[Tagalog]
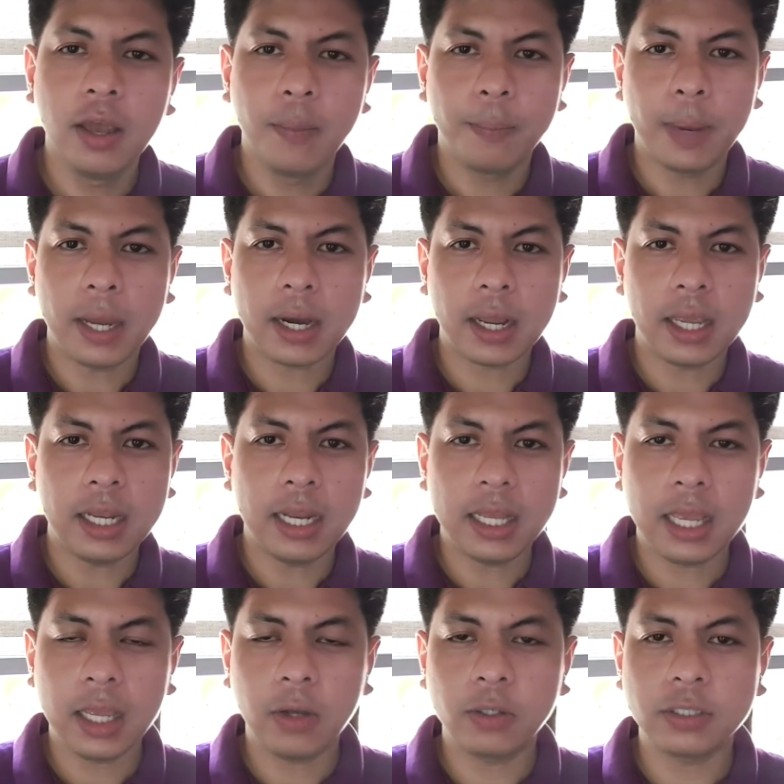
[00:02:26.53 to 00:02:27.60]
para
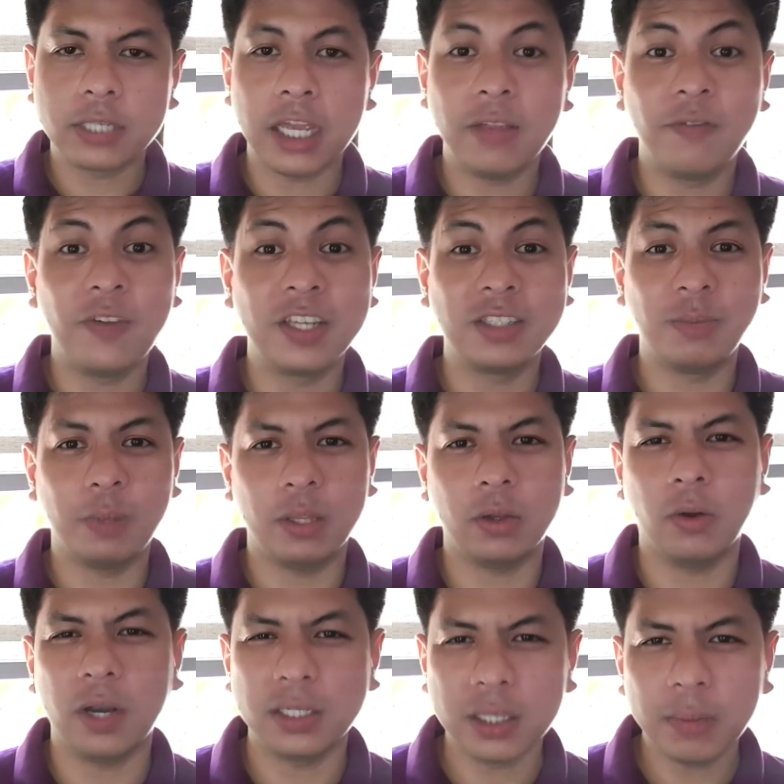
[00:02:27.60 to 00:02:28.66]
ilagay ko sa investment
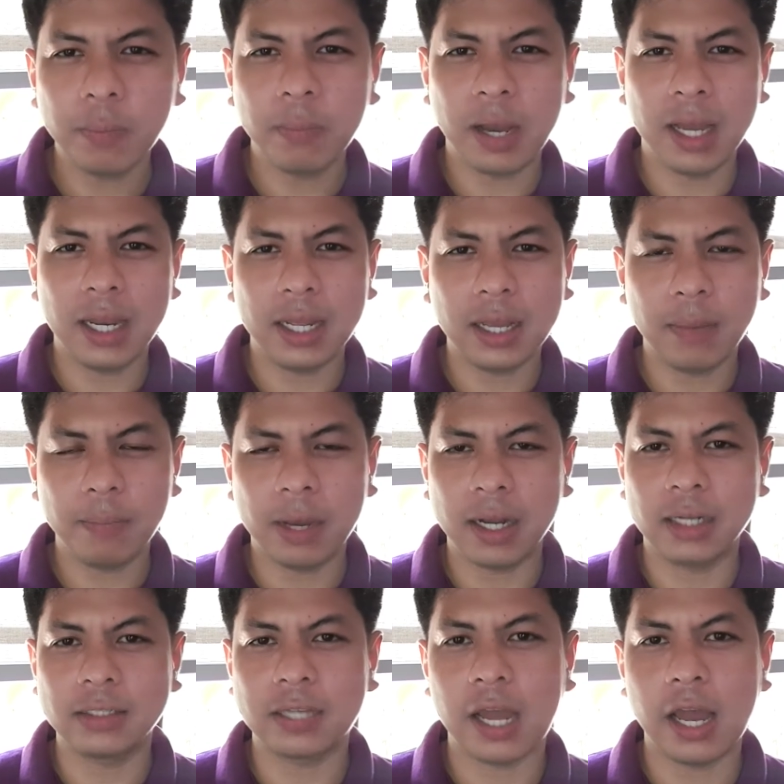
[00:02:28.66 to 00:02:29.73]
ko kasi mahalaga
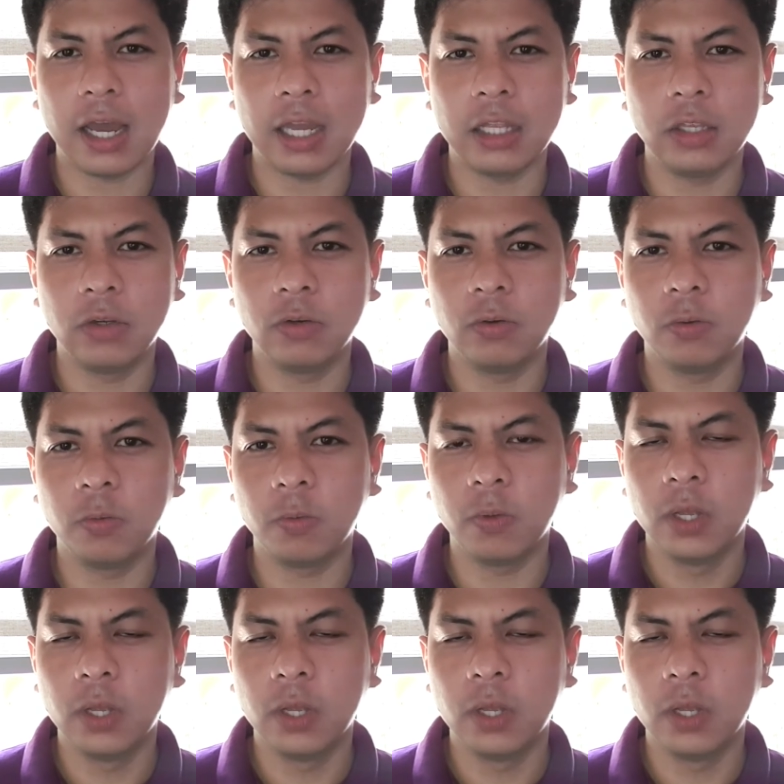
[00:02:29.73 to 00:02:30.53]
para sa akin yung